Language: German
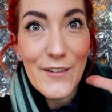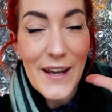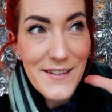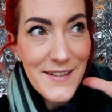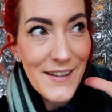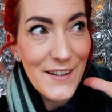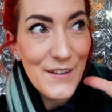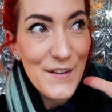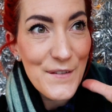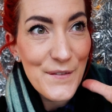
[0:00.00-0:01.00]
Wie heißt das?
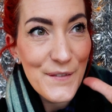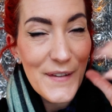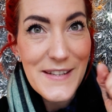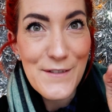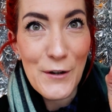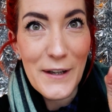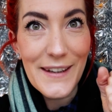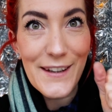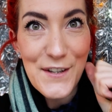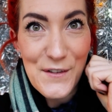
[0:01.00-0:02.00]
Jetzt wurde
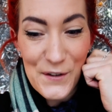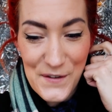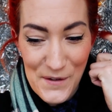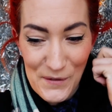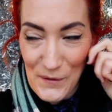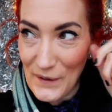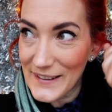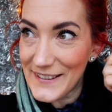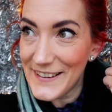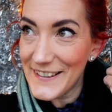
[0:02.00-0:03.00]
ich aus dem Konzept
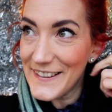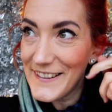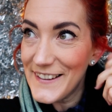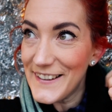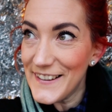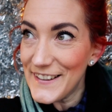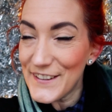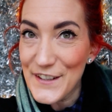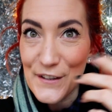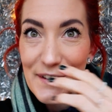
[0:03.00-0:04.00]
gebracht.
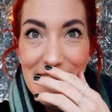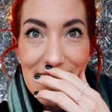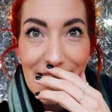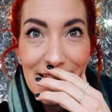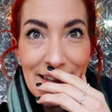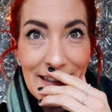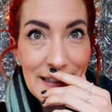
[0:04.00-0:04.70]
Was soll ich jetzt sagen?